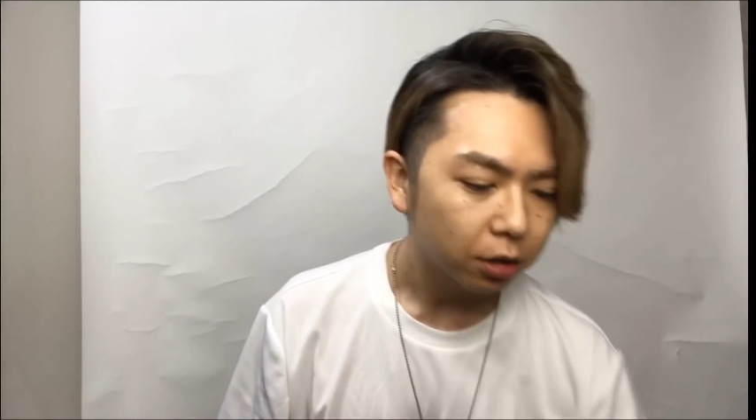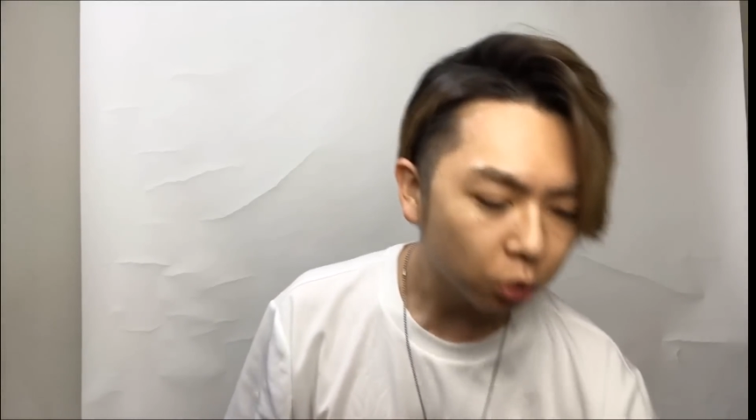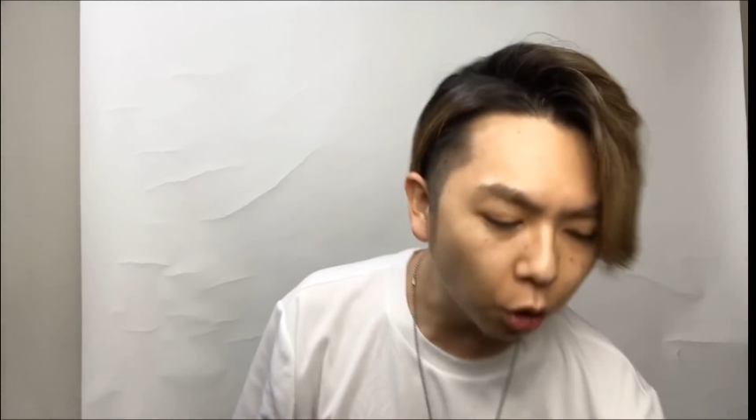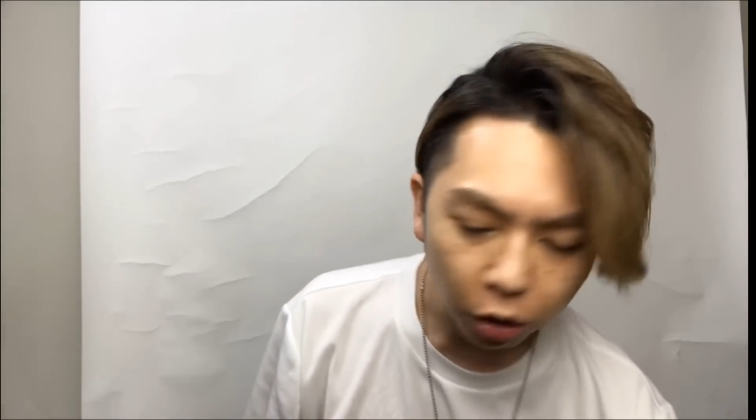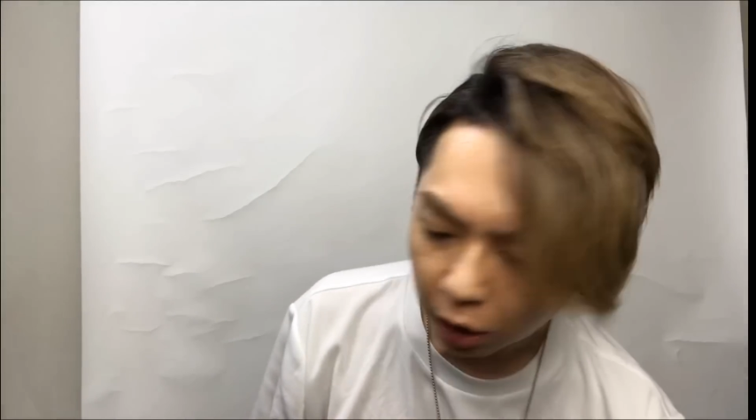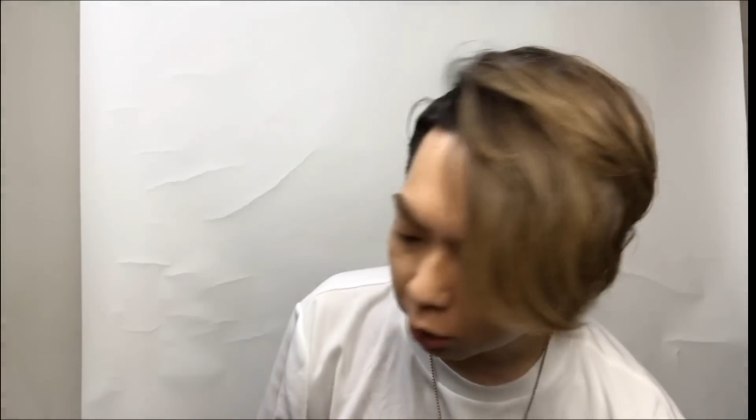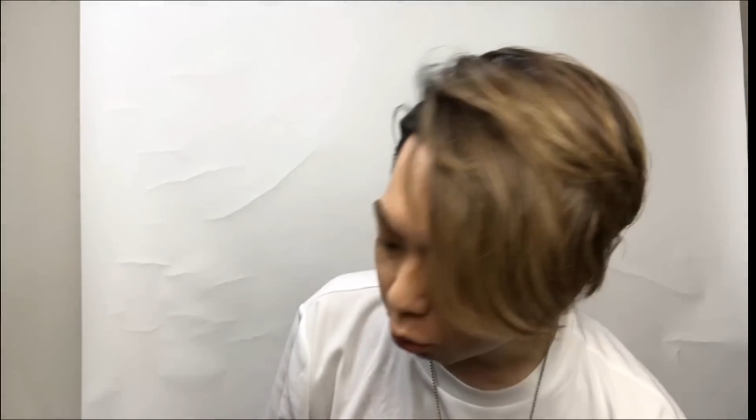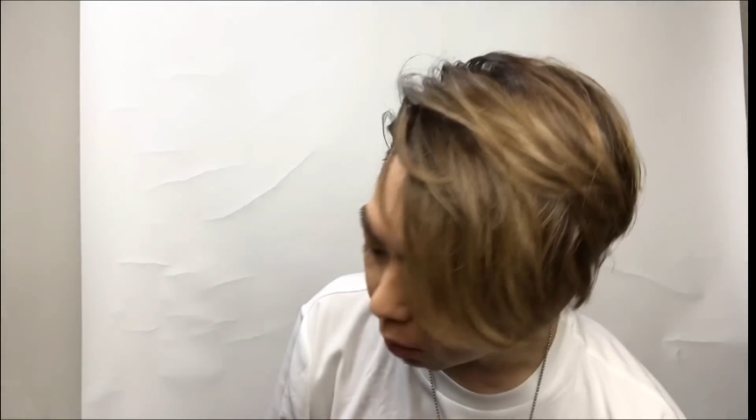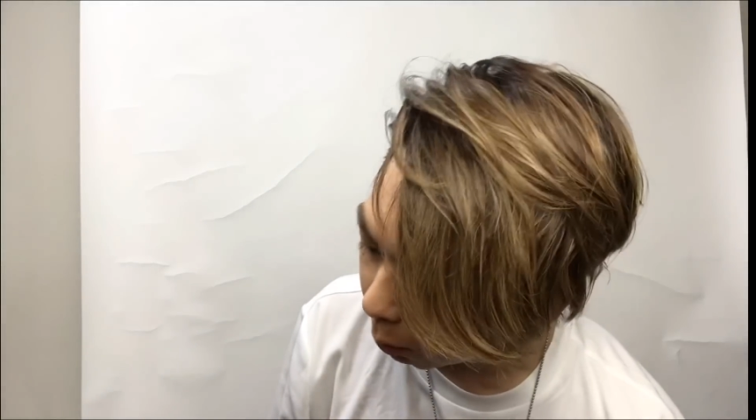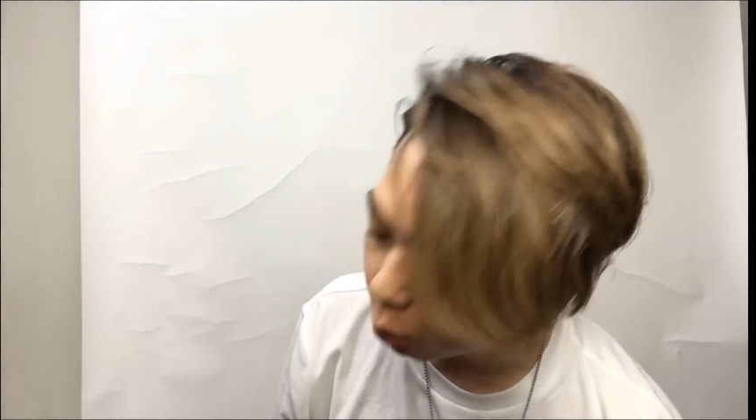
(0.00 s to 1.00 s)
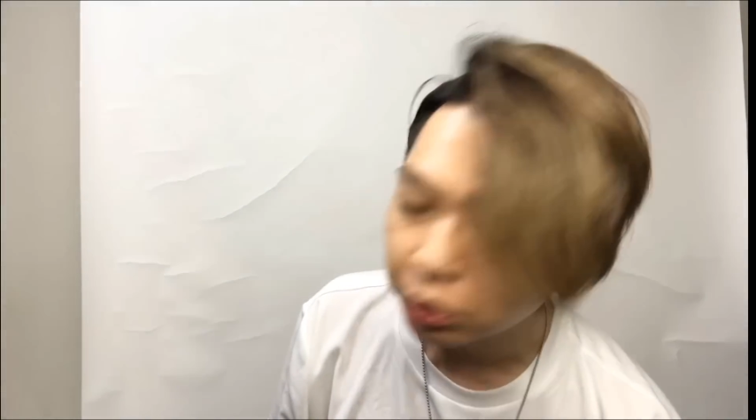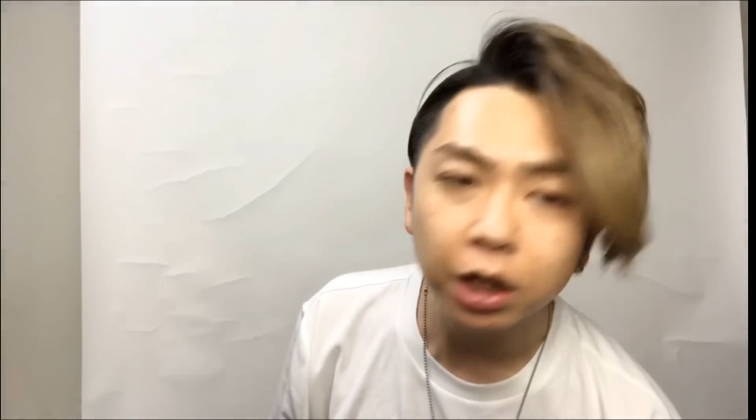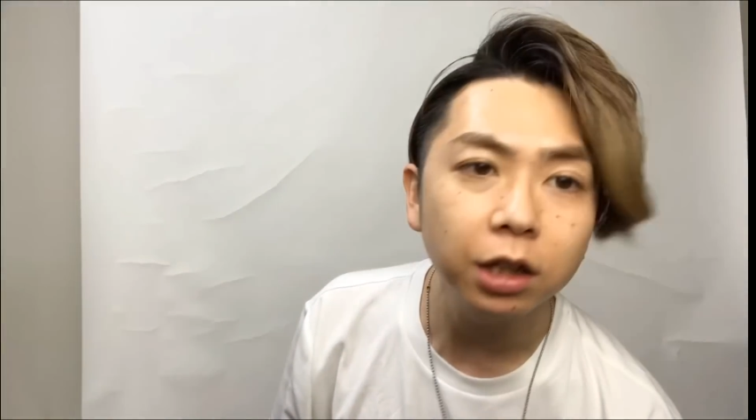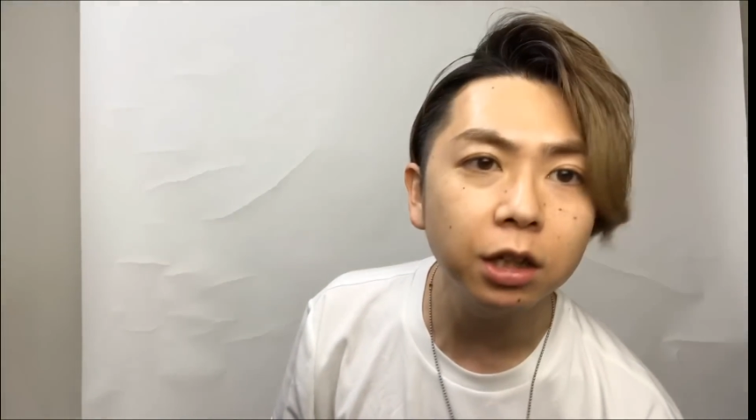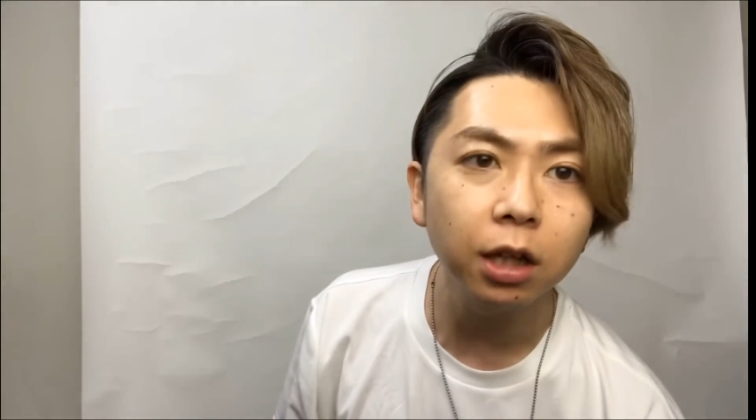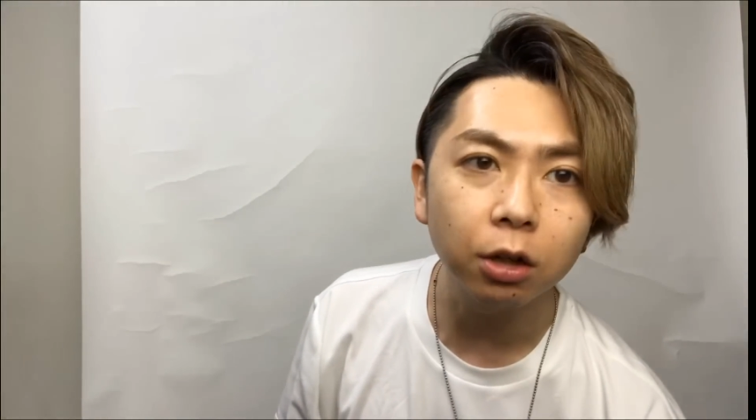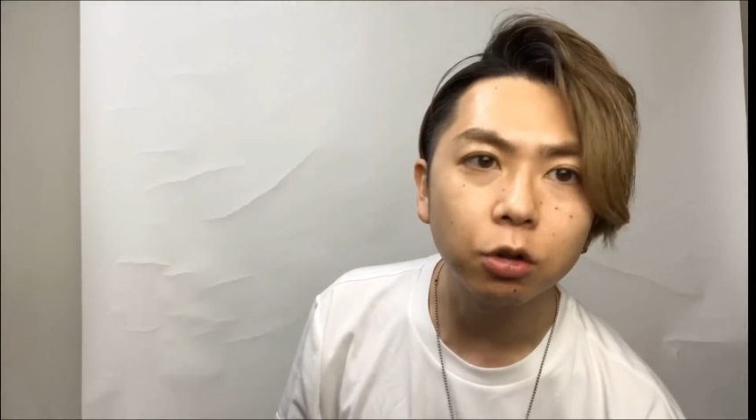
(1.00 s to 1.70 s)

と、あとはボディになる